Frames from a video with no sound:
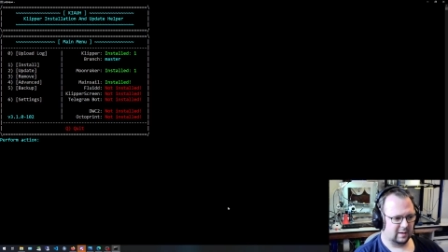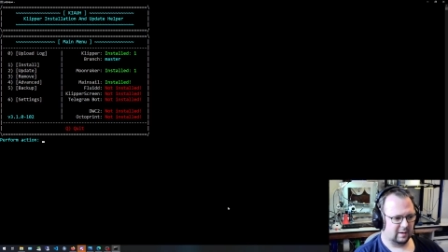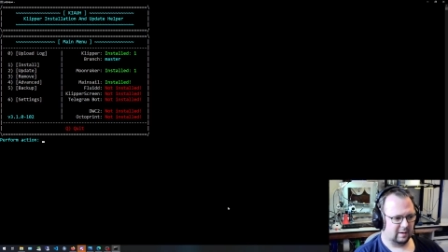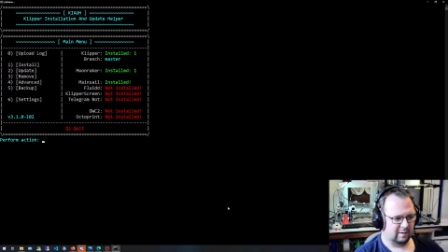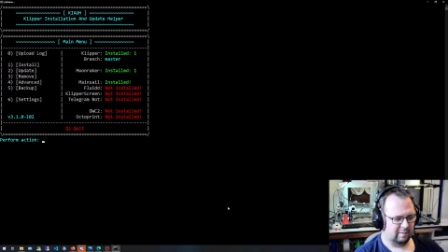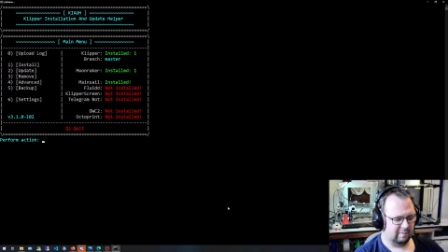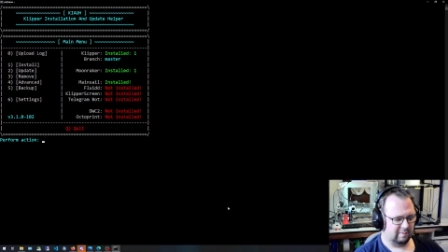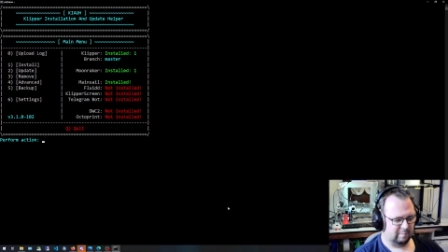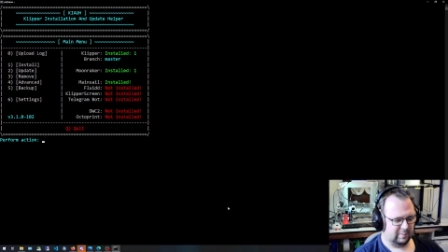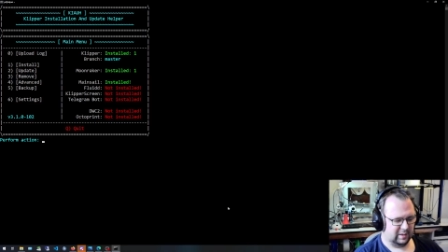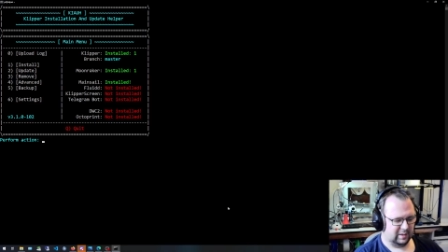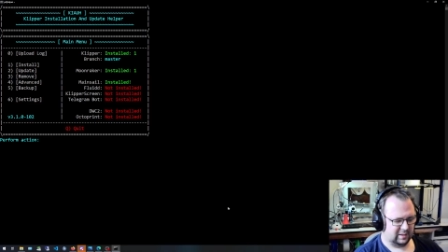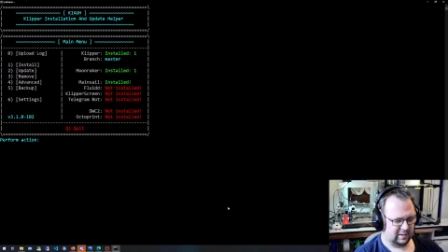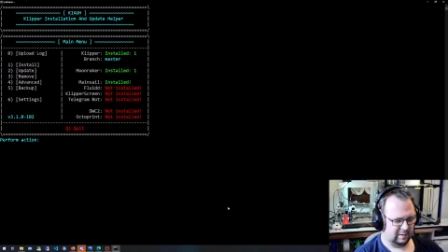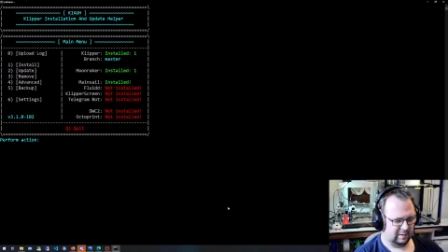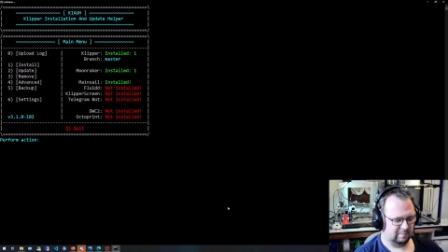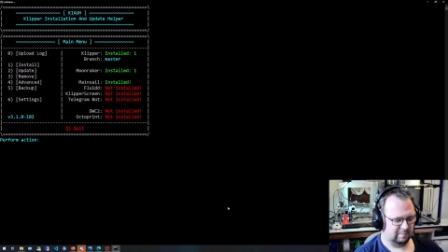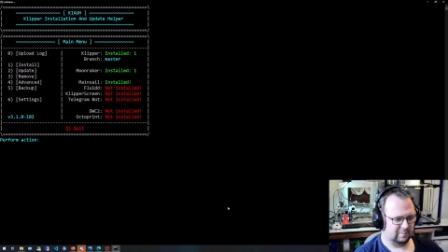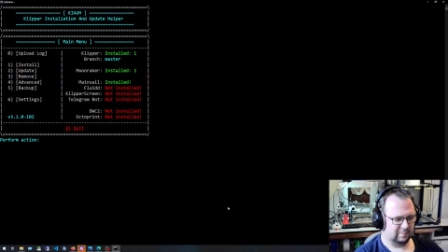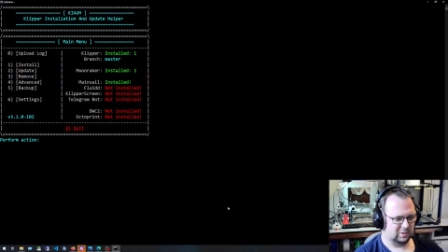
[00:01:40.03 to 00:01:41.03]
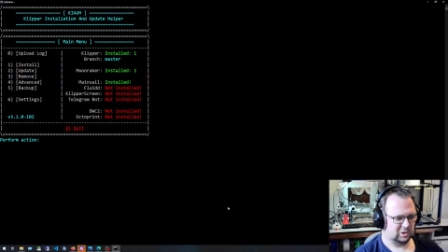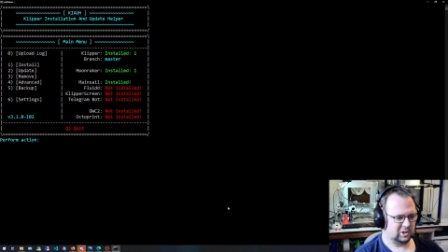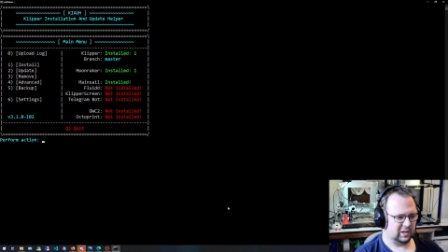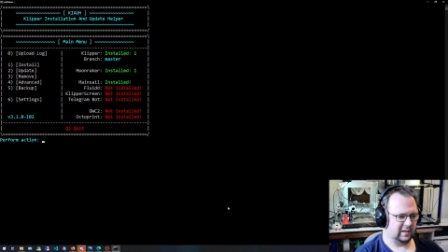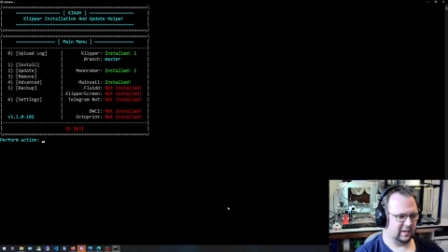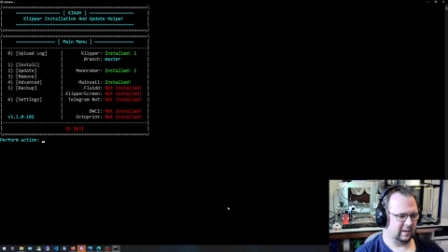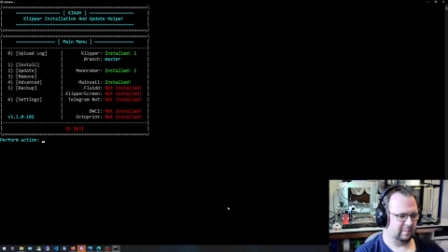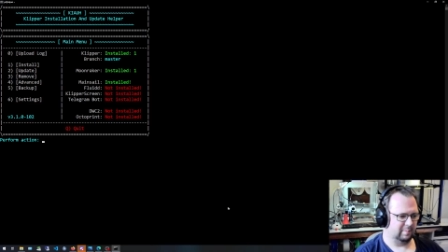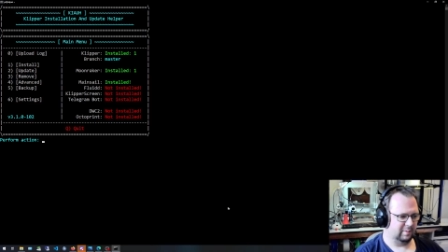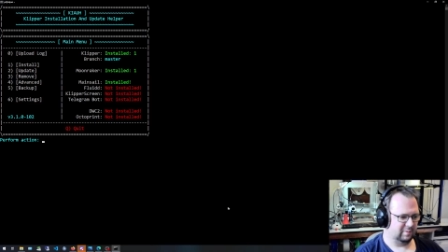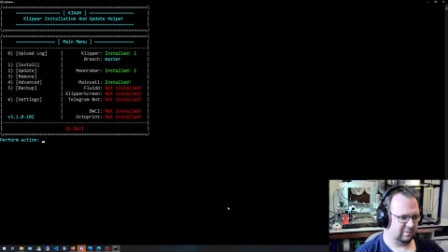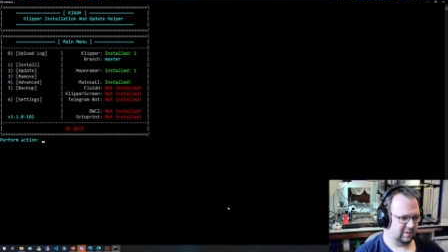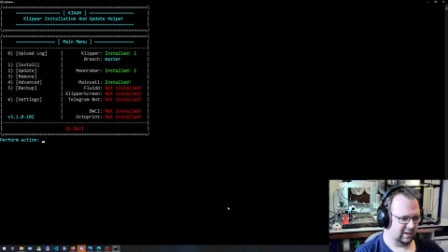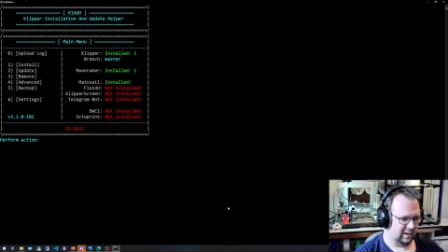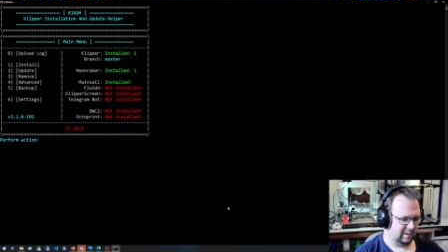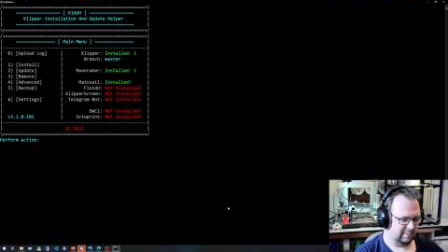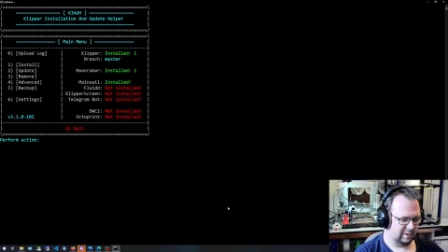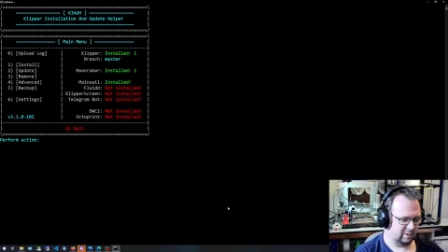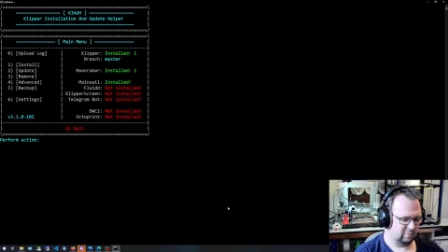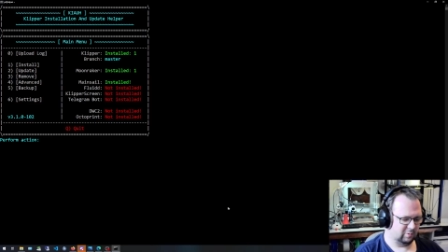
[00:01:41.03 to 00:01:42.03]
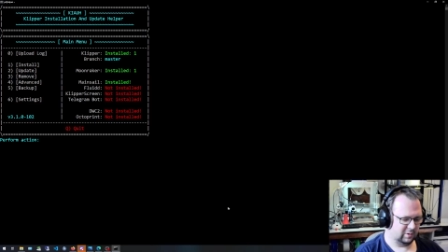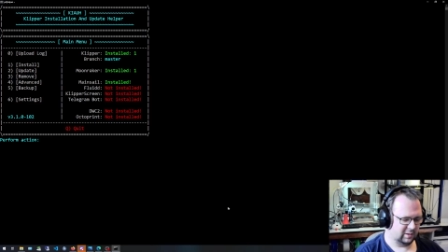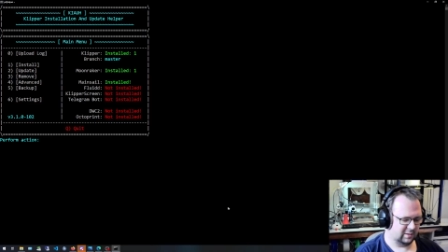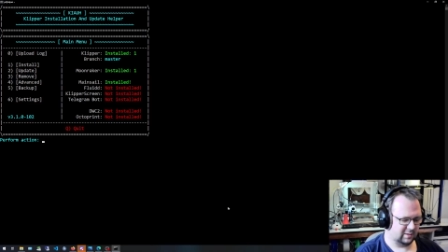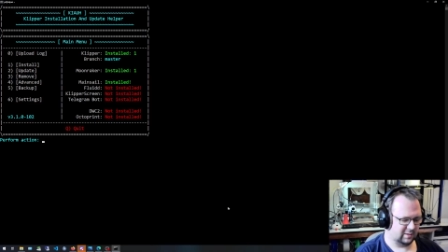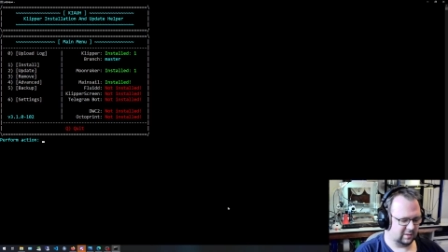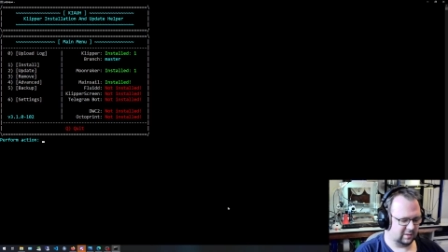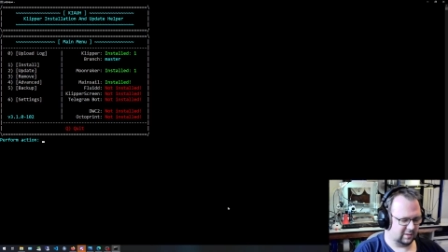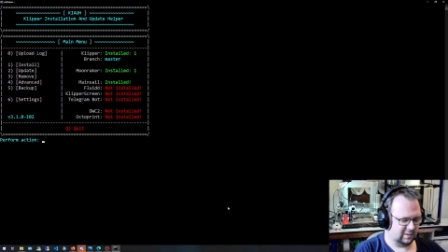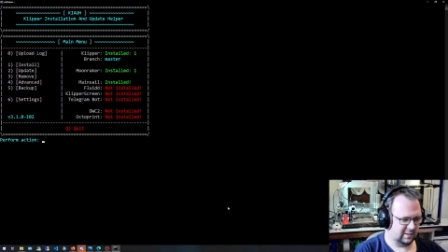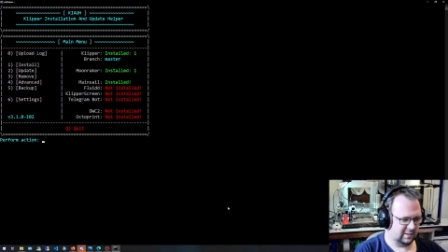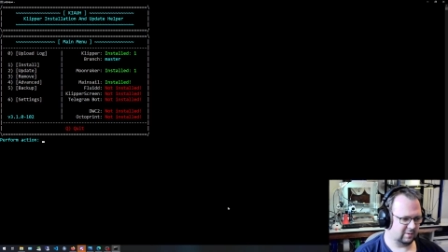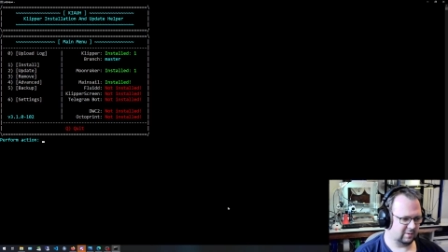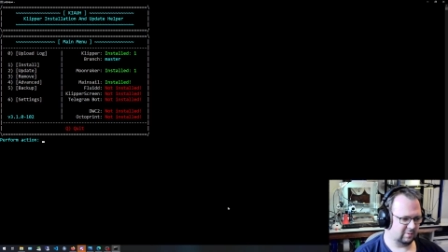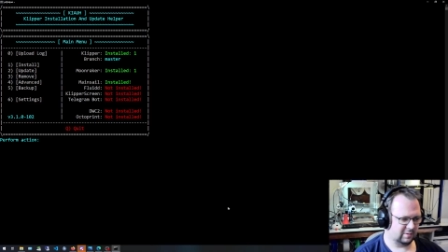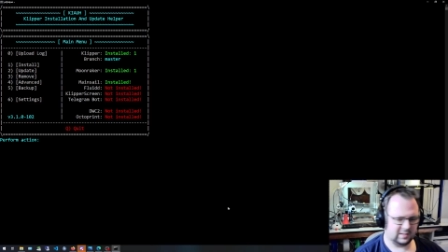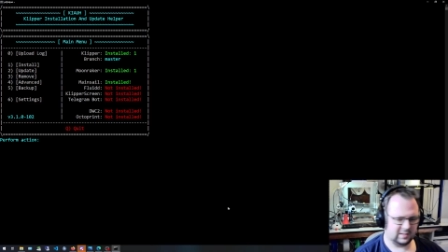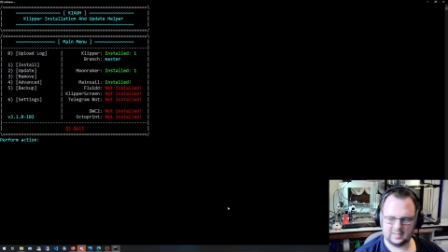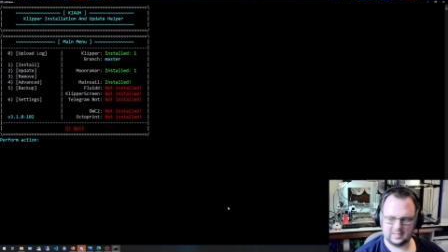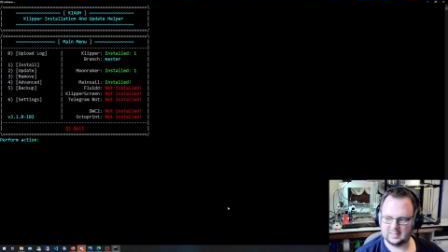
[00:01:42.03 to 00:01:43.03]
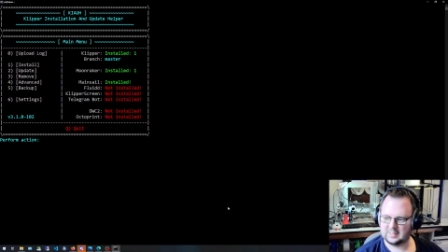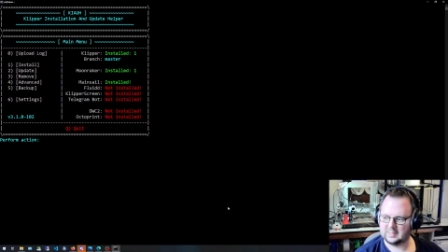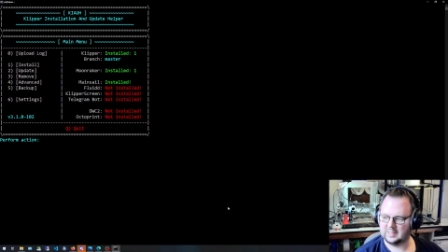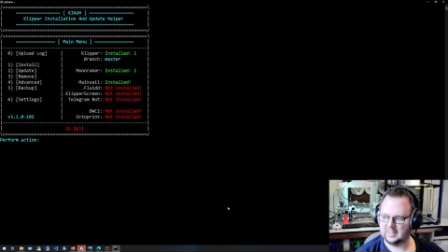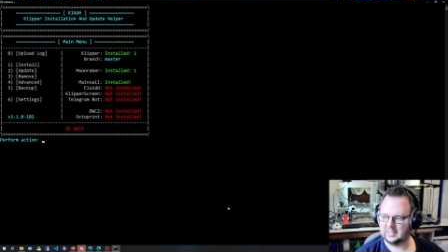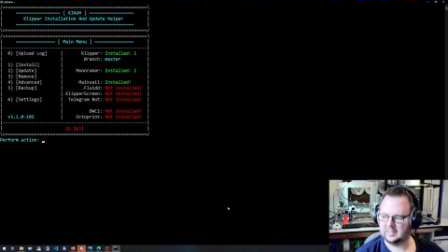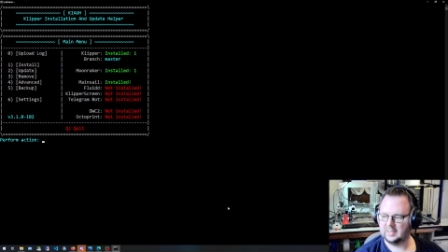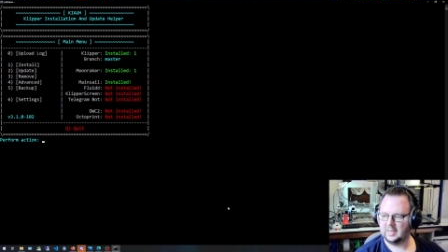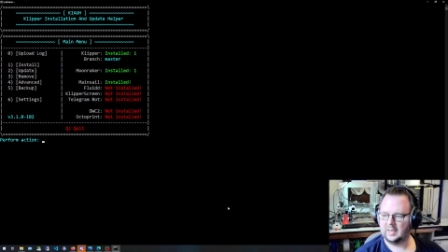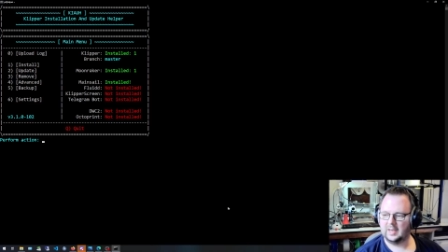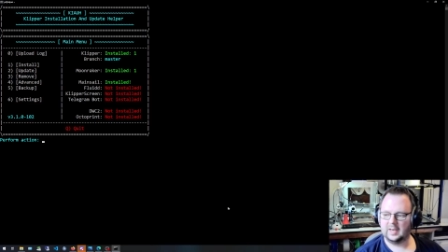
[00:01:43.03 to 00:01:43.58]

mit dem Standardbefehl. Aber gut, das interessiert uns ja jetzt nicht.